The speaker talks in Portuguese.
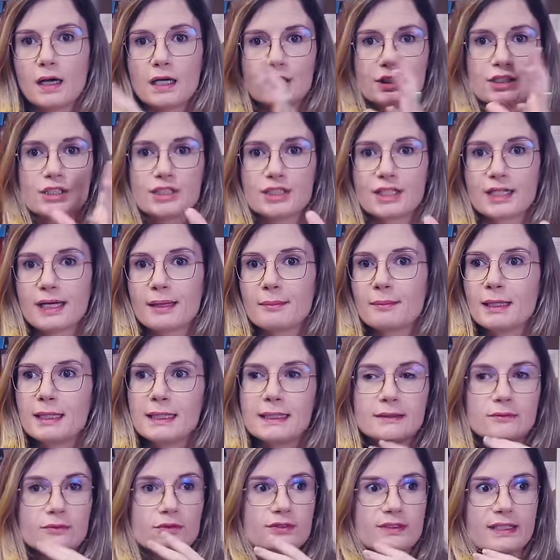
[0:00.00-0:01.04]
a gente acaba
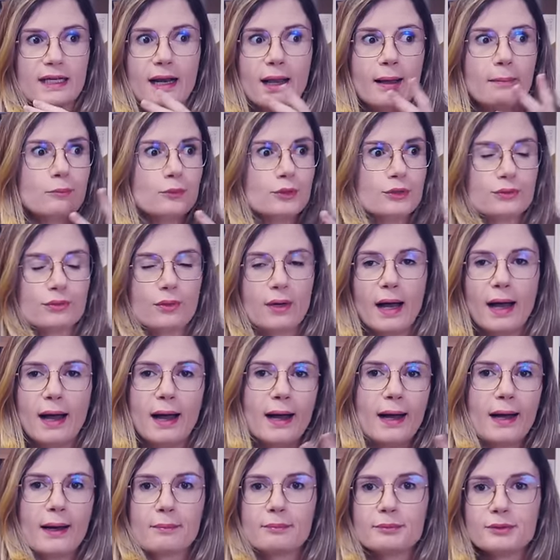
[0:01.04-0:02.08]
lendo, sei lá, muito
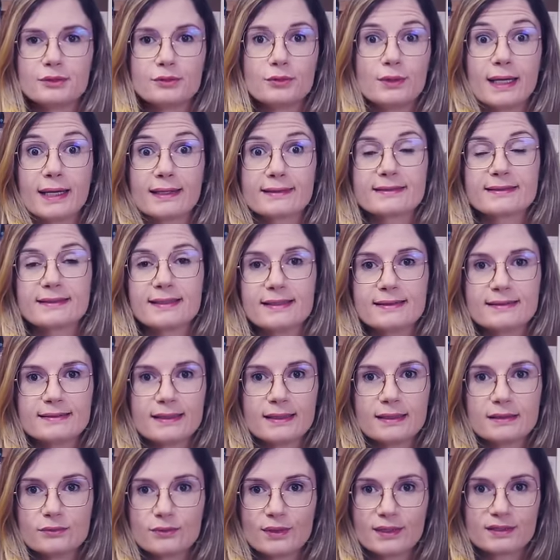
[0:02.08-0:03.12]
rápido e
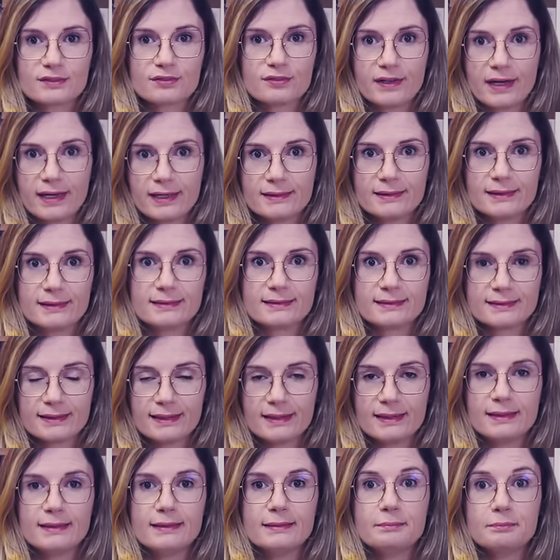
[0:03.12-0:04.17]
aceitando as falhas
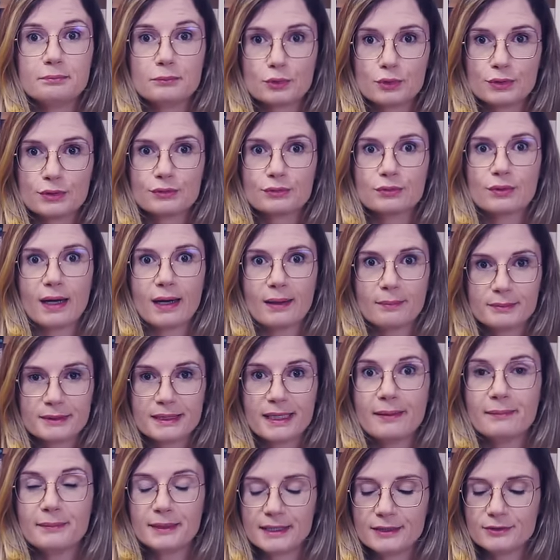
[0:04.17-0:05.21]
dele muito
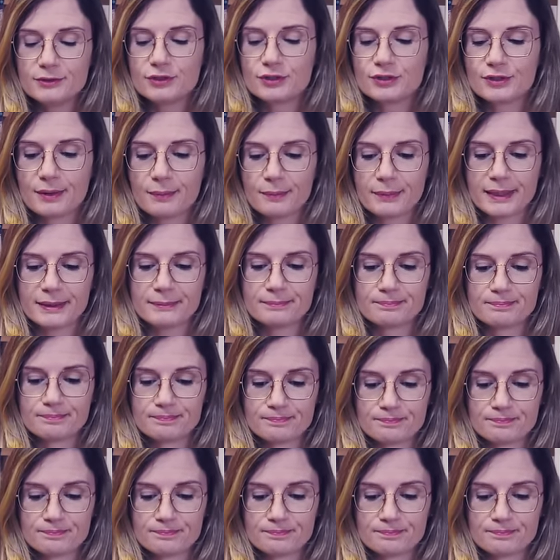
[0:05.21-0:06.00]
rapidamente também.